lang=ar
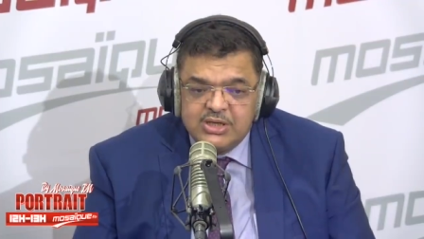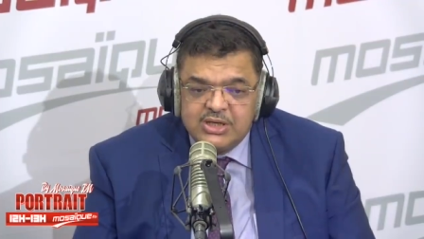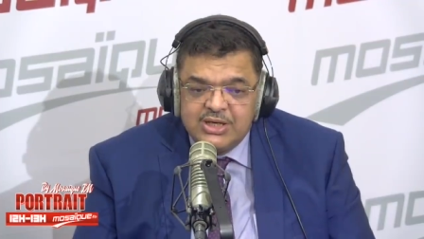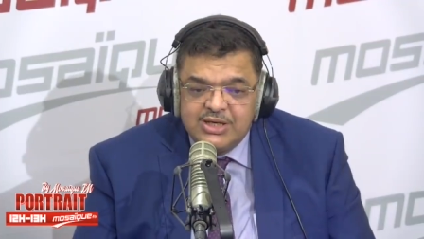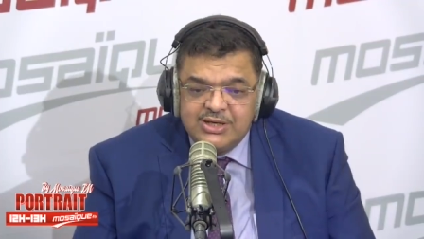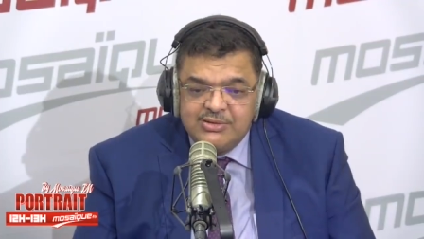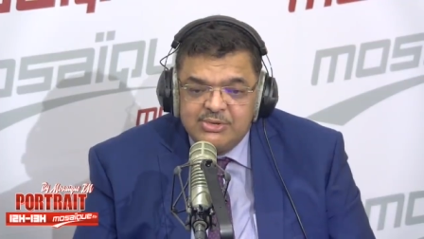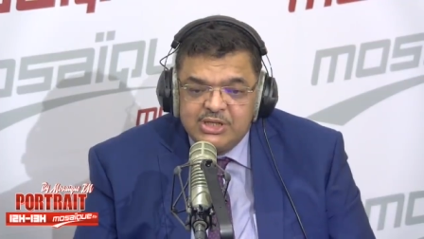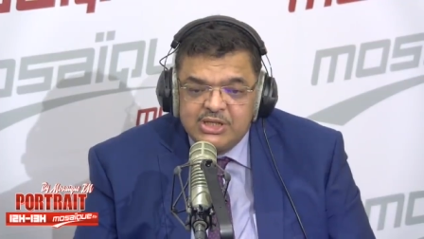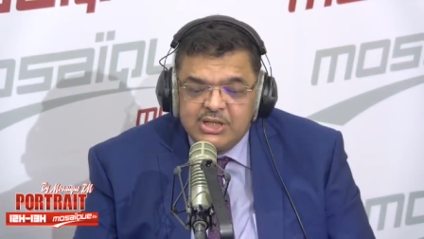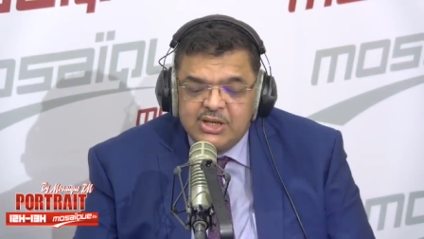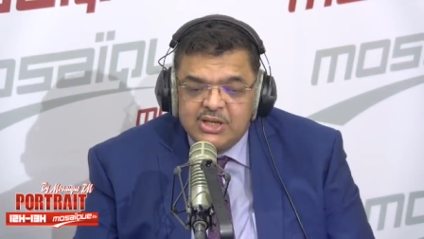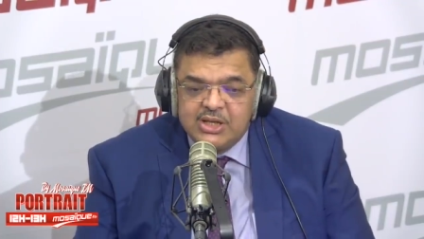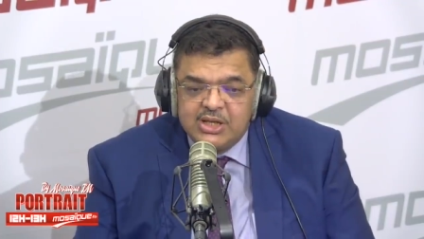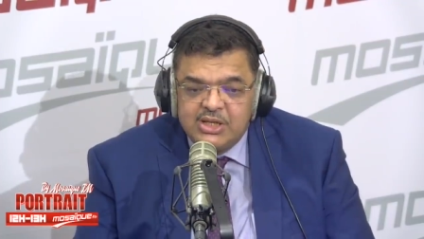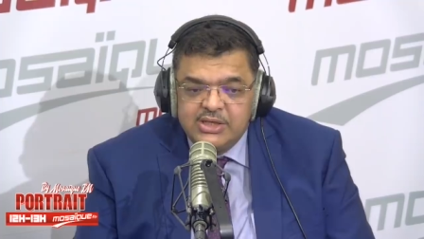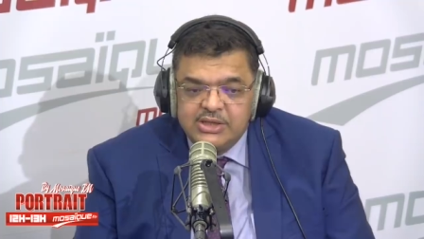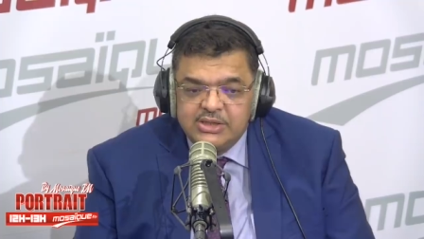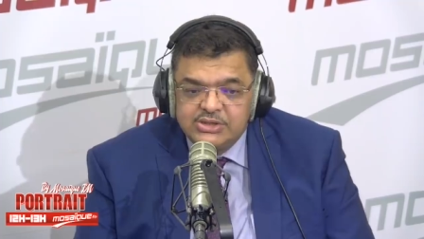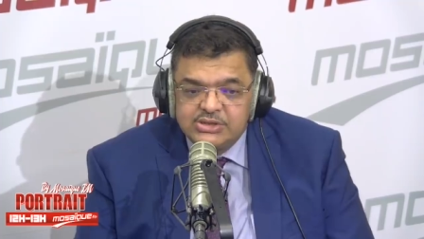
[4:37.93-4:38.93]
انا ما
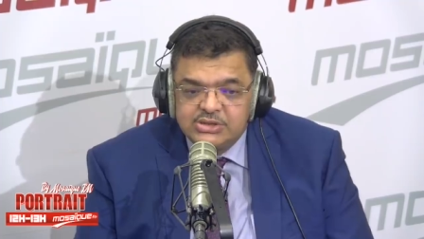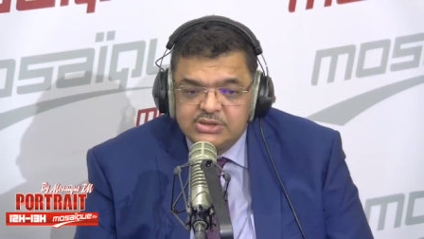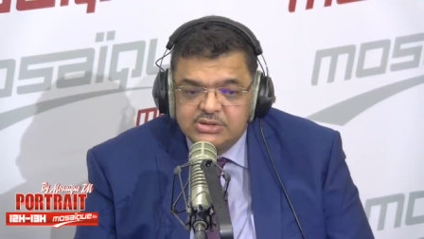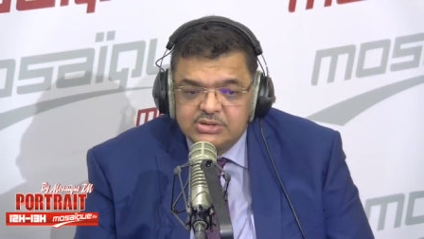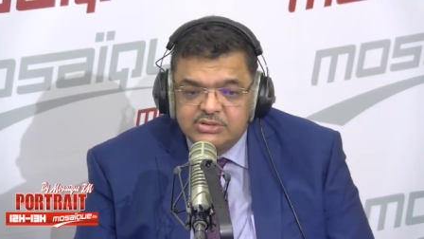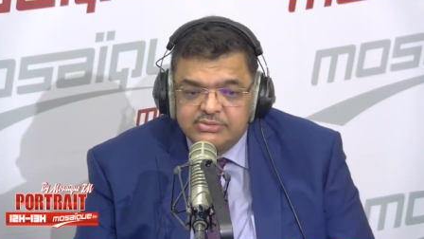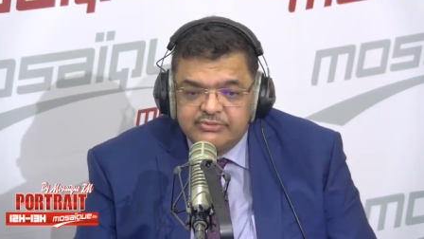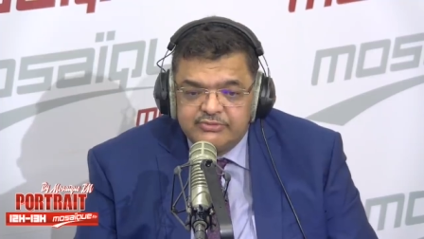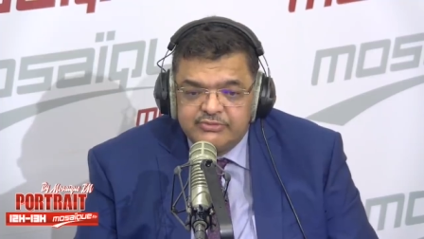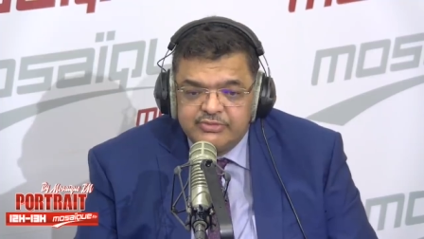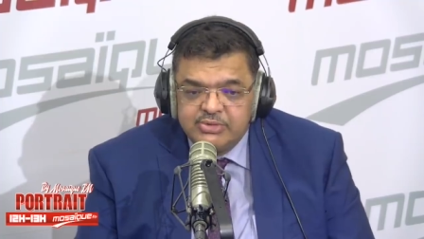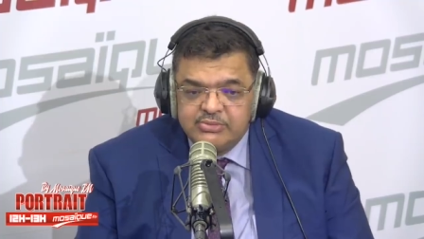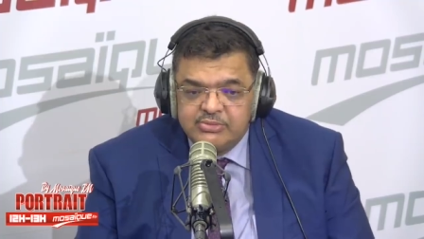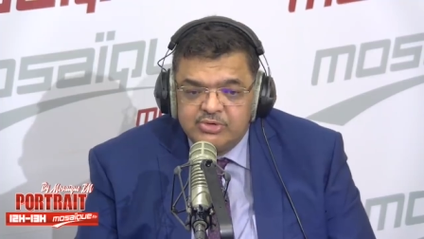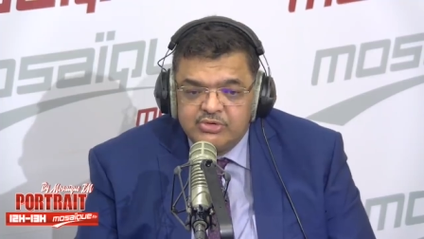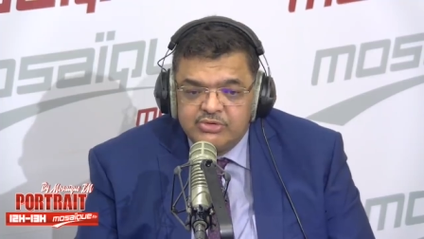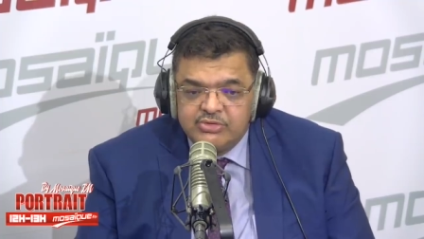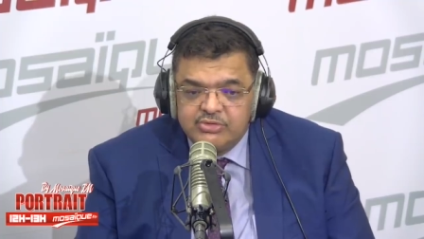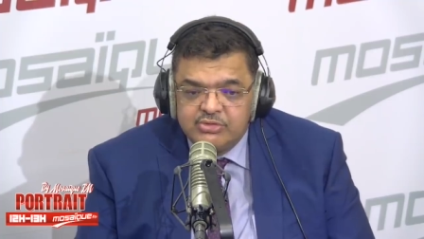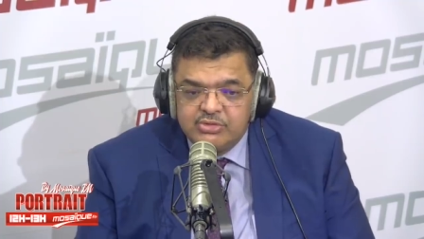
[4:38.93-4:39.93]
تلقانيش في
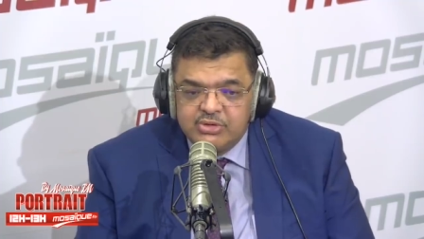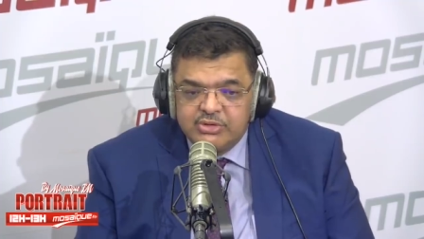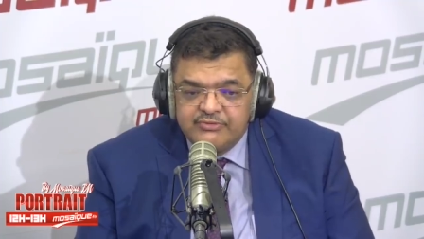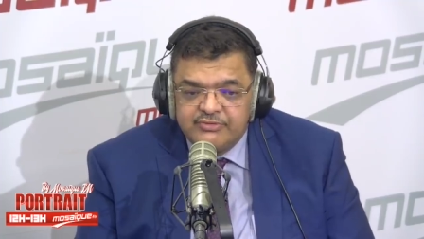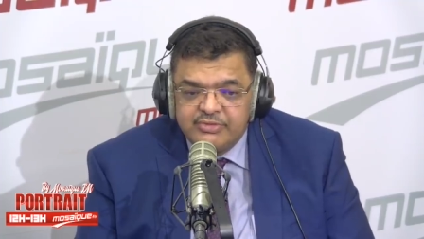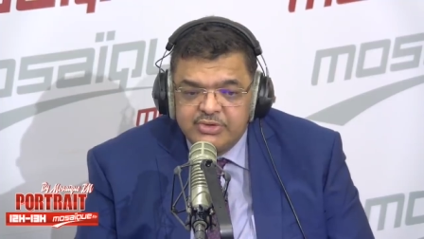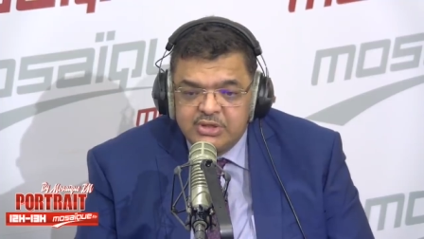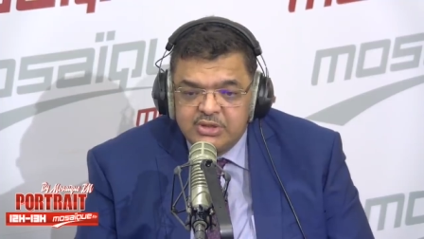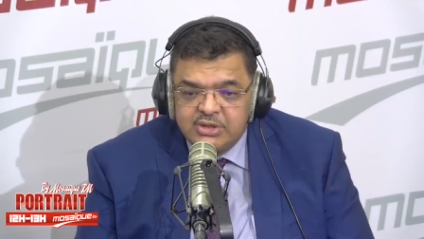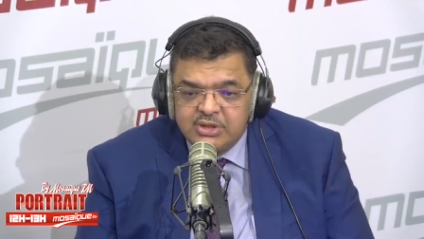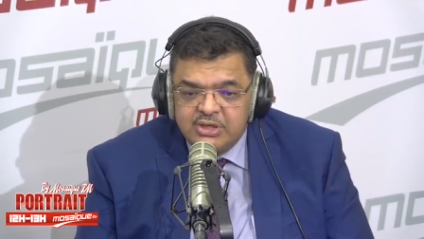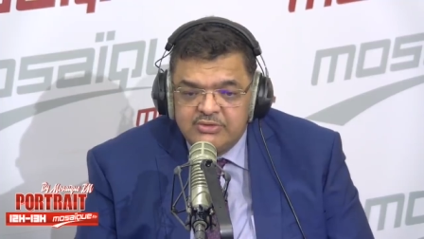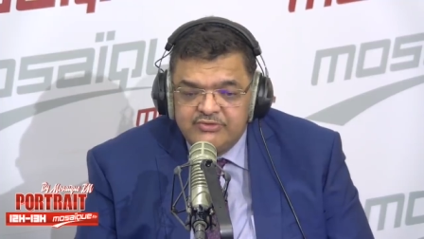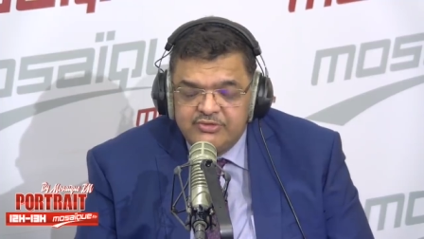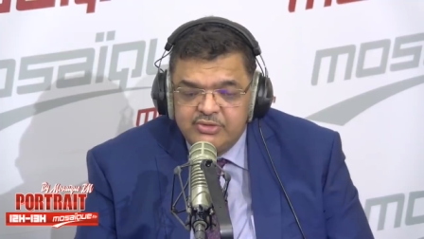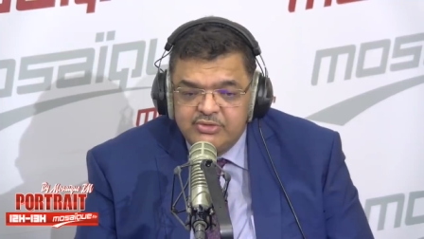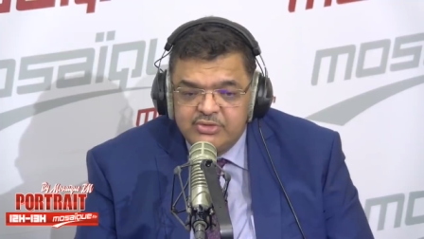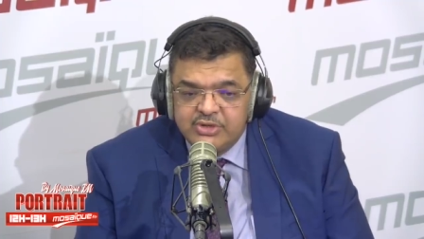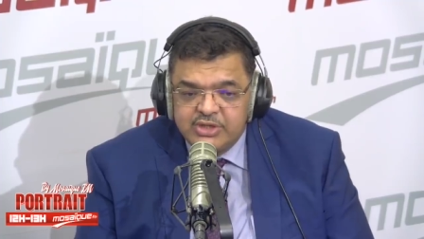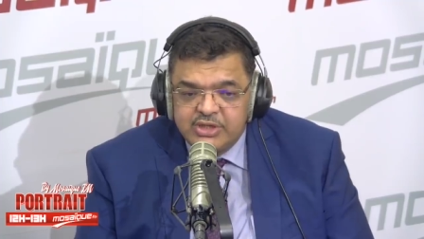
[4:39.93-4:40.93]
موضوع في
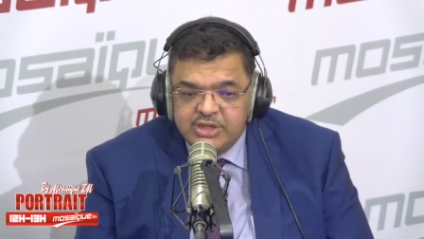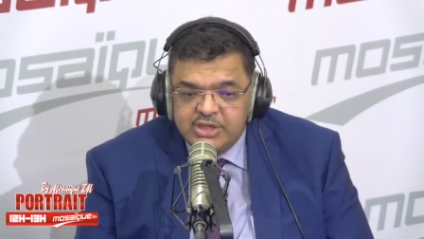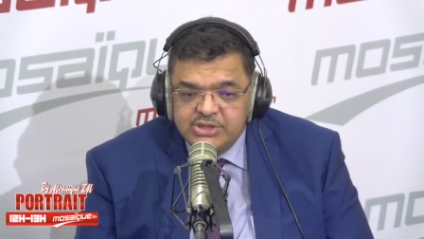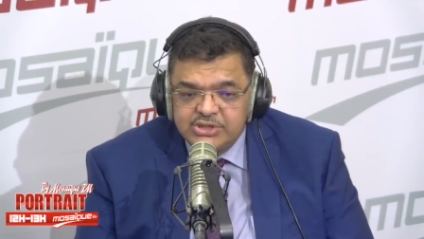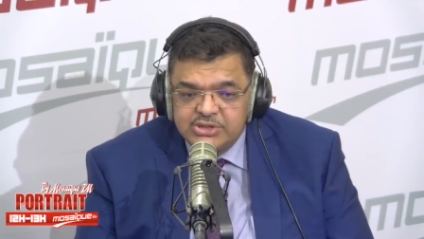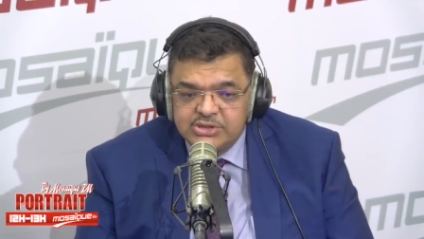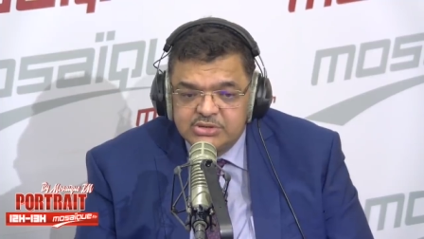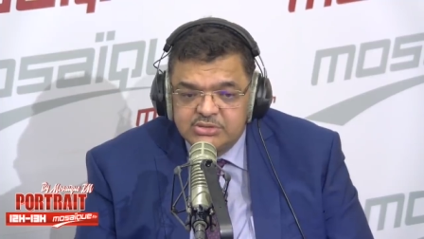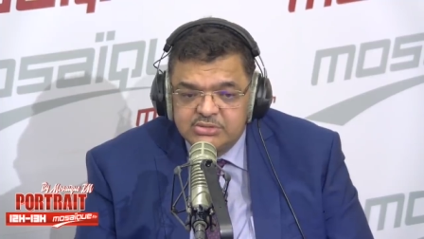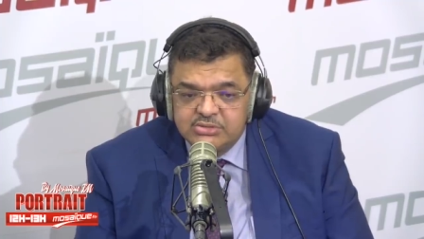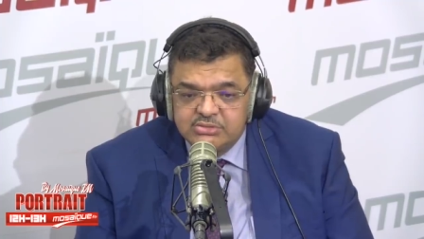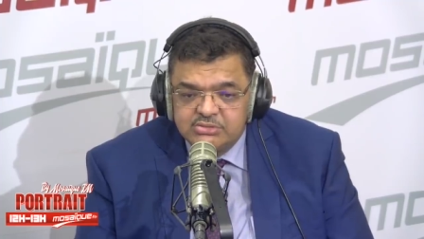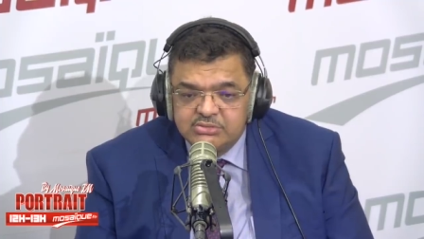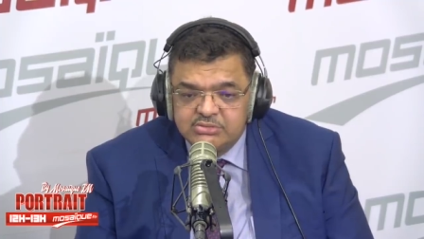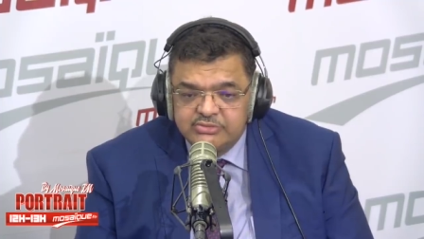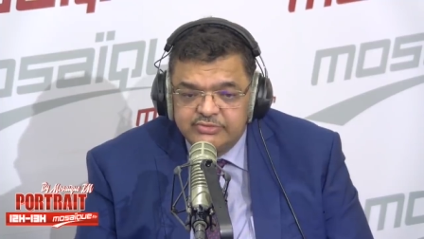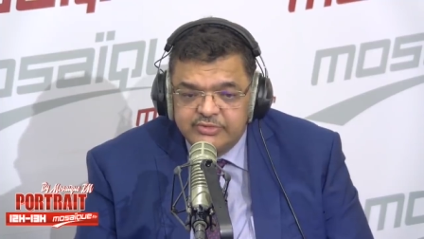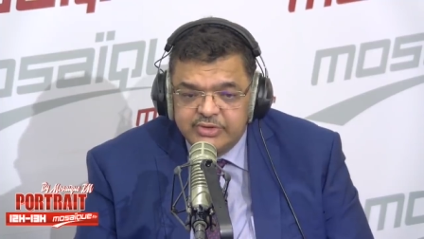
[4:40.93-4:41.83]
2012 مم.